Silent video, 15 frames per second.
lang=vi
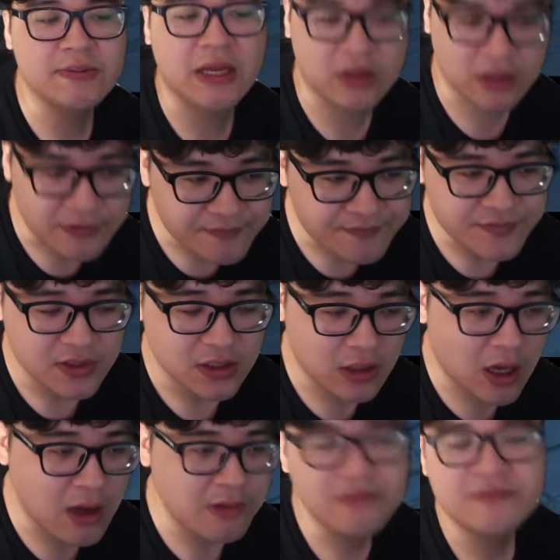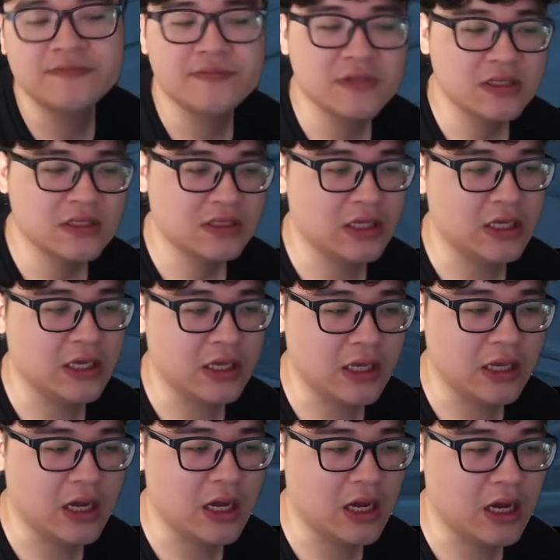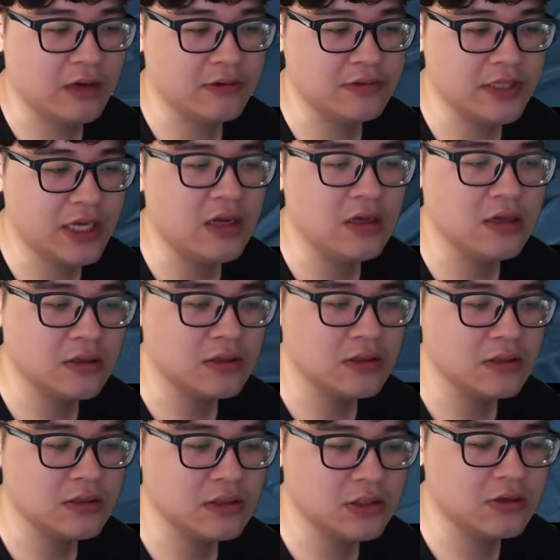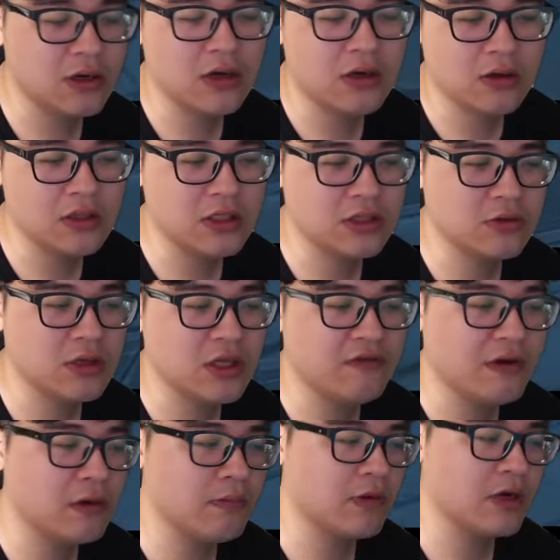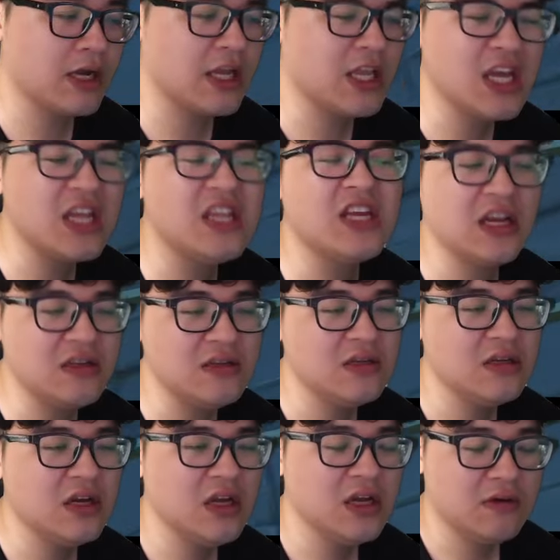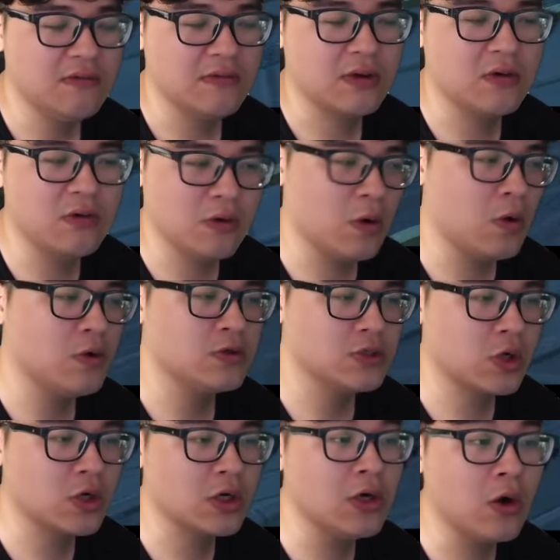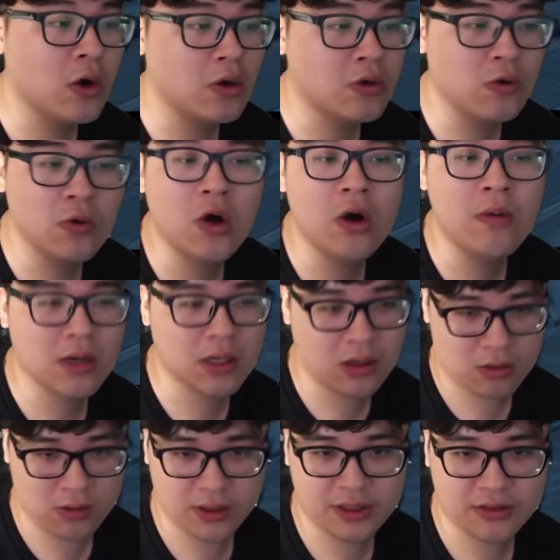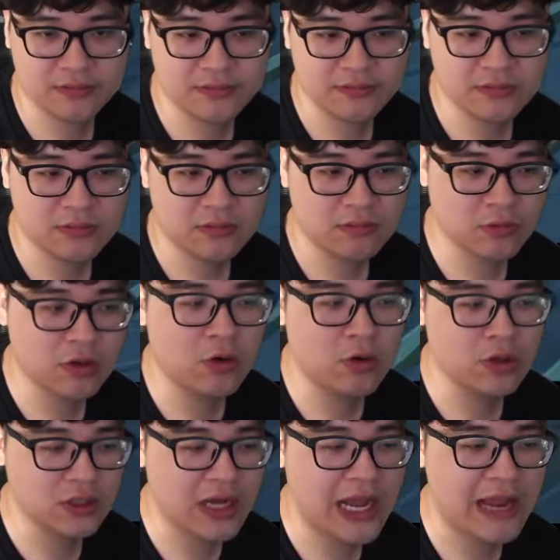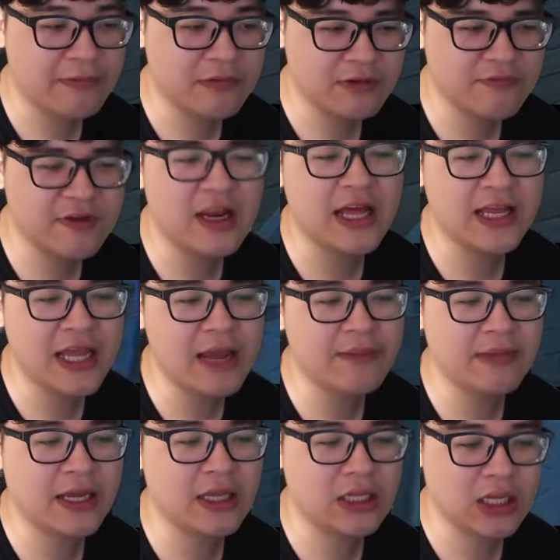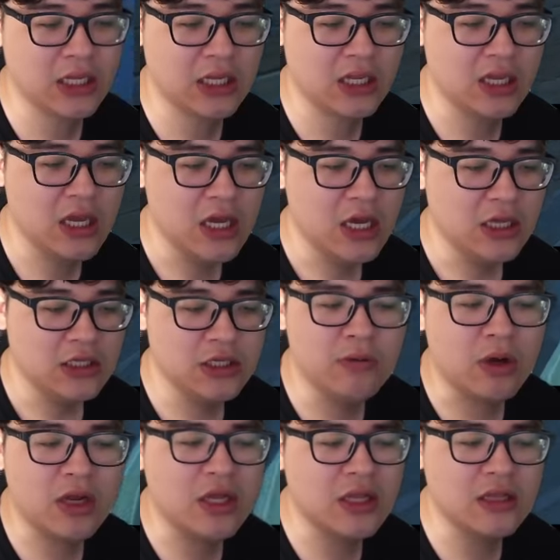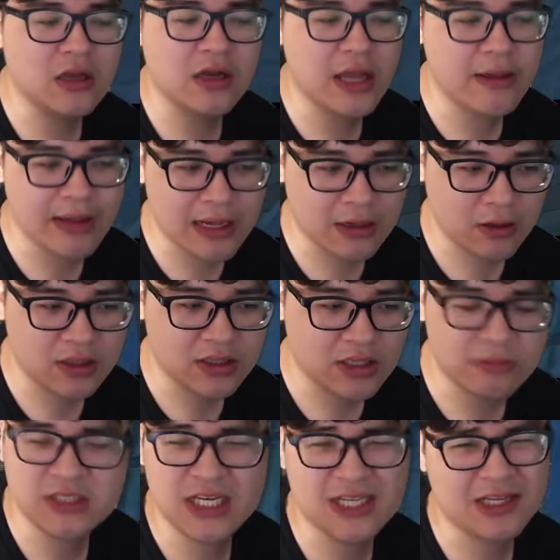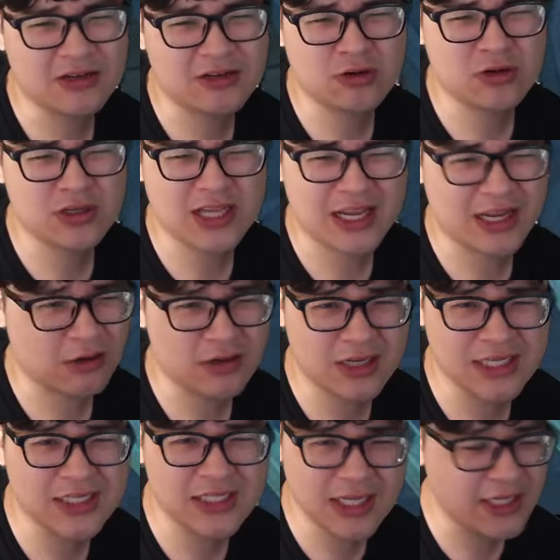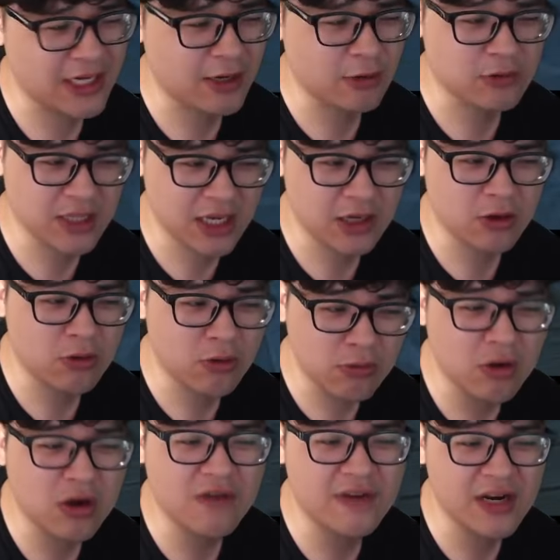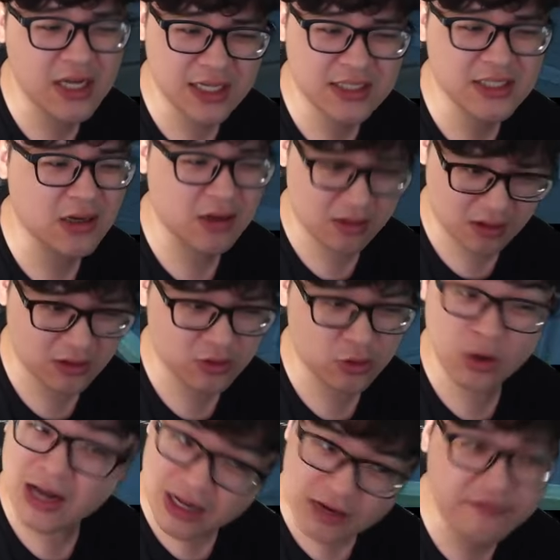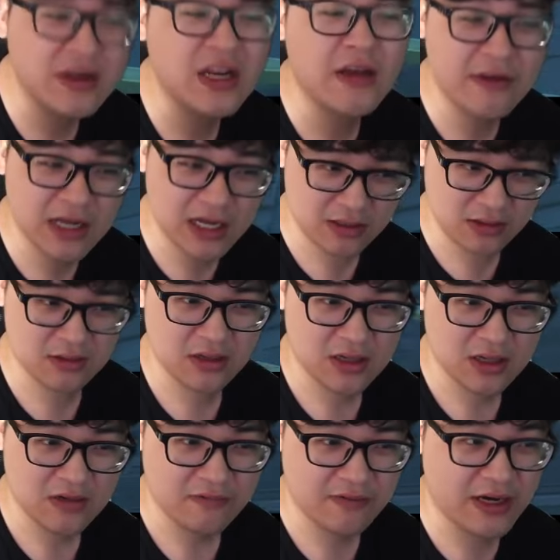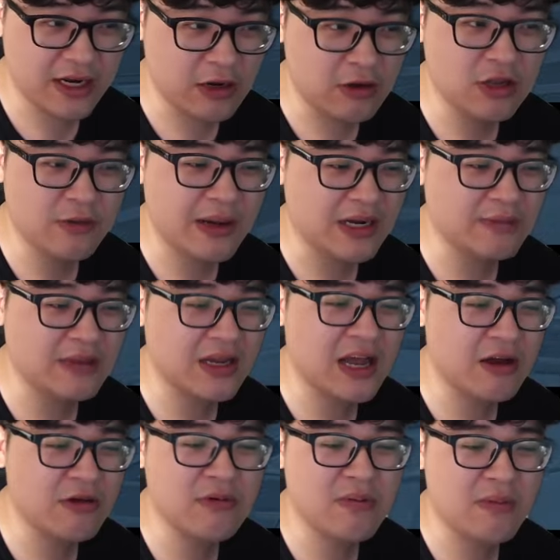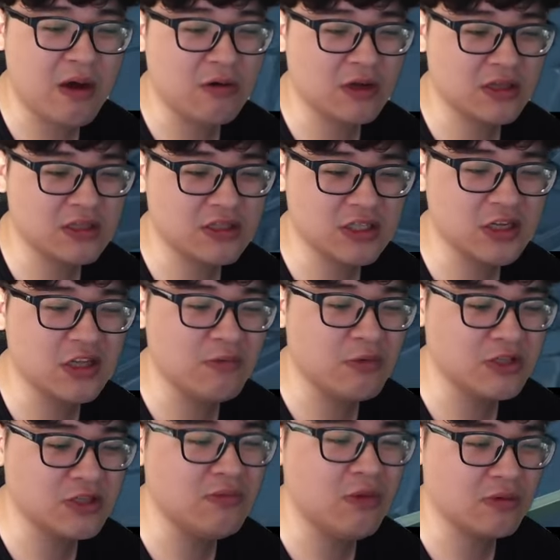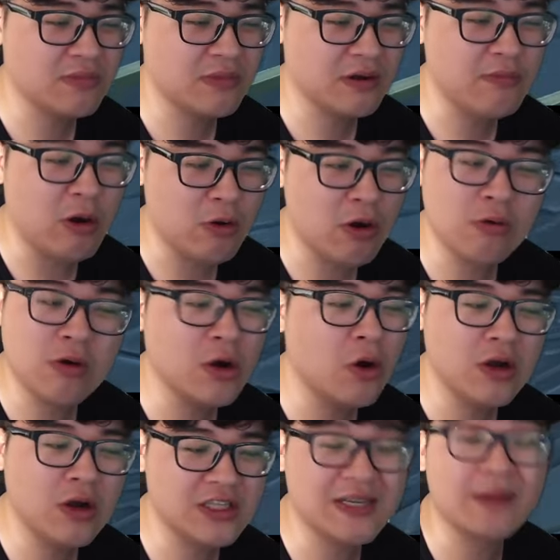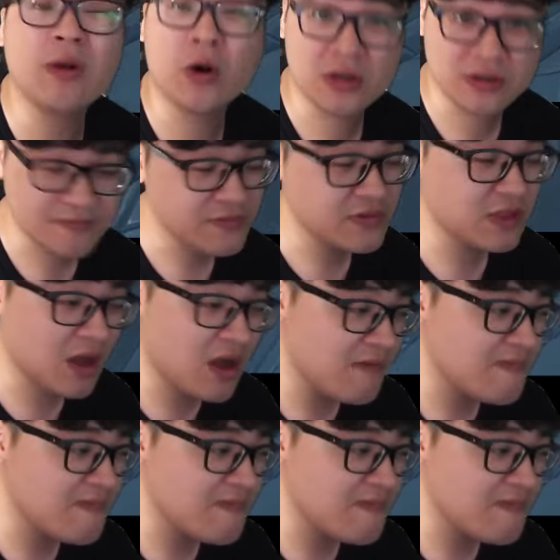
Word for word: rồi đó thì uh, yeah như tôi đã nói thì tôi hy vọng là một ngày hãy kiên nhẫn với Kuro cho Kuro một cơ hội một cơ hội thứ hai với lại game này thì như mọi người tự game khác thôi thậm chí kể cả con Cassin ngày đầu tiên nó cũng có cái vấn đề riêng của nó tôi đã gặp vấn đề với đấy vấn đề nếu như bạn gặp thằng nào mà bầu chơi từ 1.1 mà bầu không có lỗi là sầm lồn đó